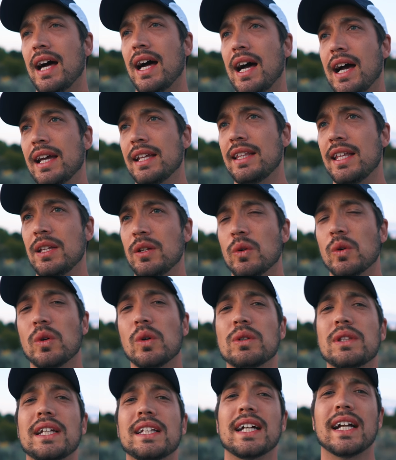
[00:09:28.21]
相手に
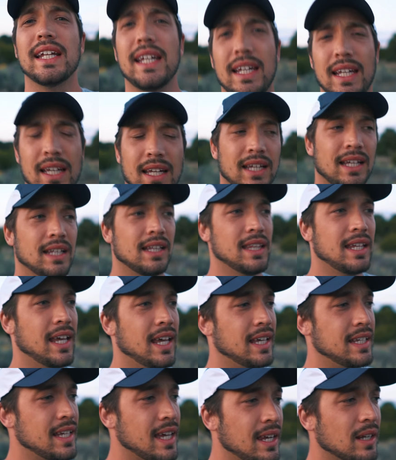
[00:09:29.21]
怒ってたり、
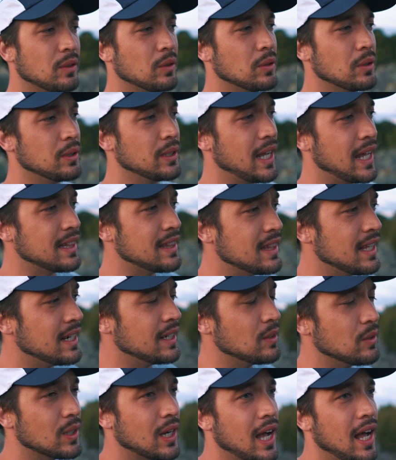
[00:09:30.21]
ね、嫌なことをやった
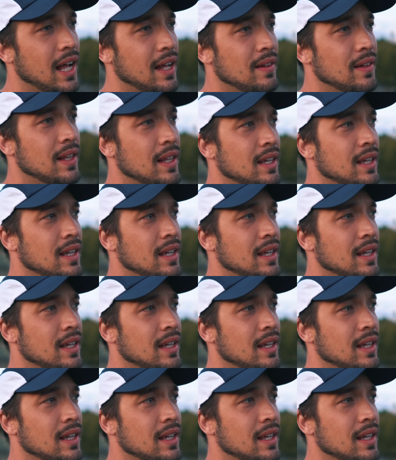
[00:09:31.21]
りとか、